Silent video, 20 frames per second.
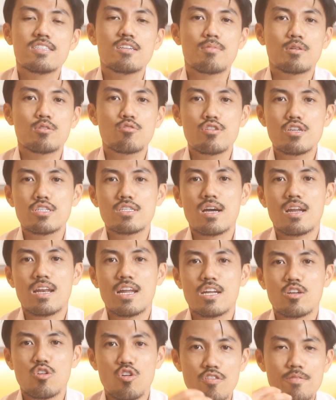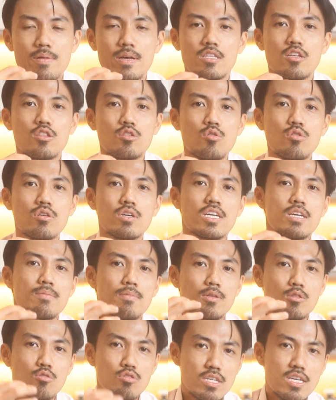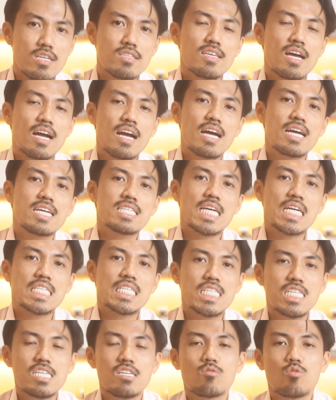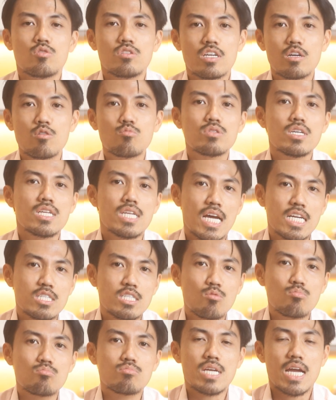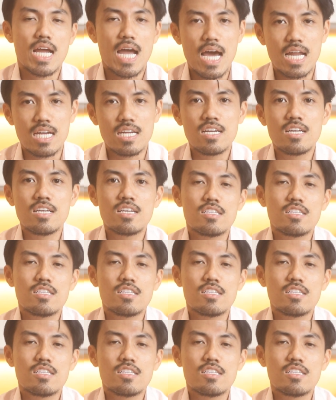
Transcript: Nhưng mà tôi nghĩ rằng là đối với bản thân tôi, khi mà tôi nhìn ra các cái giá trị của những công ty này trong dài hạn,